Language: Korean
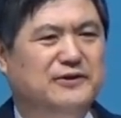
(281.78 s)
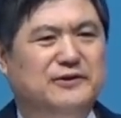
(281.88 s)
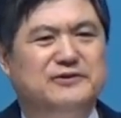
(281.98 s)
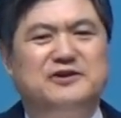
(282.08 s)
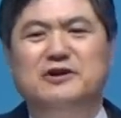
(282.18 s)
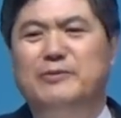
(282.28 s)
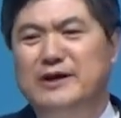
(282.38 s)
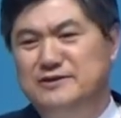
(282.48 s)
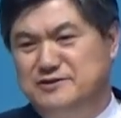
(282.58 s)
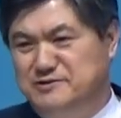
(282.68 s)

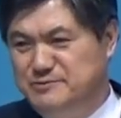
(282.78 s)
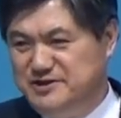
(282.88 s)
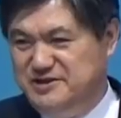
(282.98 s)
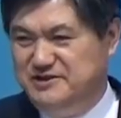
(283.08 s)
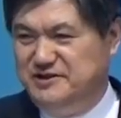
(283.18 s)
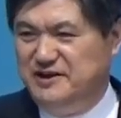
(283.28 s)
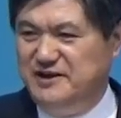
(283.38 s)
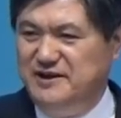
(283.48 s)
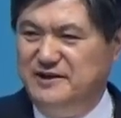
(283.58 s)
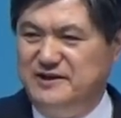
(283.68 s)
절반쯤
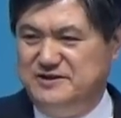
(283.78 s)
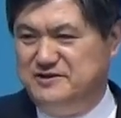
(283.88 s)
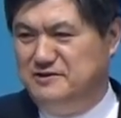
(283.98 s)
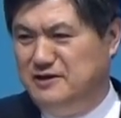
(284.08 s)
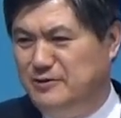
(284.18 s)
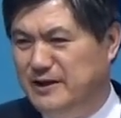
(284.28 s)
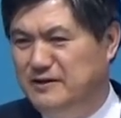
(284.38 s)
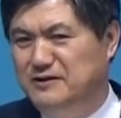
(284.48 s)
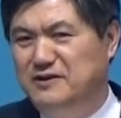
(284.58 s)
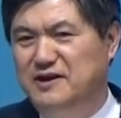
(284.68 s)
시절에 개척을
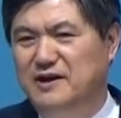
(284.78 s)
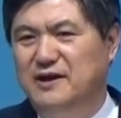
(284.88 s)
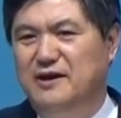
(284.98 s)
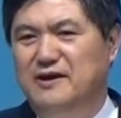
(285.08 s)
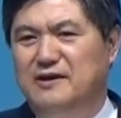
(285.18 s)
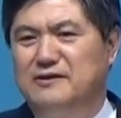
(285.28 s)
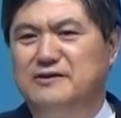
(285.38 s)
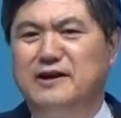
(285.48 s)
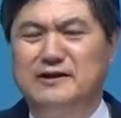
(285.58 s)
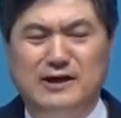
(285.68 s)
나왔는데
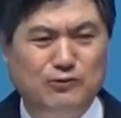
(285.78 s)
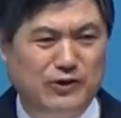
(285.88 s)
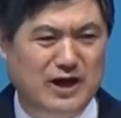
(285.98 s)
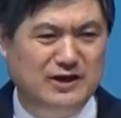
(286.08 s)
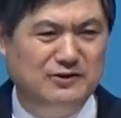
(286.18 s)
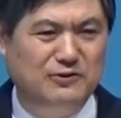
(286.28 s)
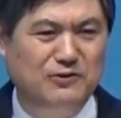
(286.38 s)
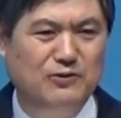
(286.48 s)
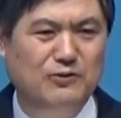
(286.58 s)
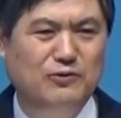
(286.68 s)
그냥 나온 게 아니고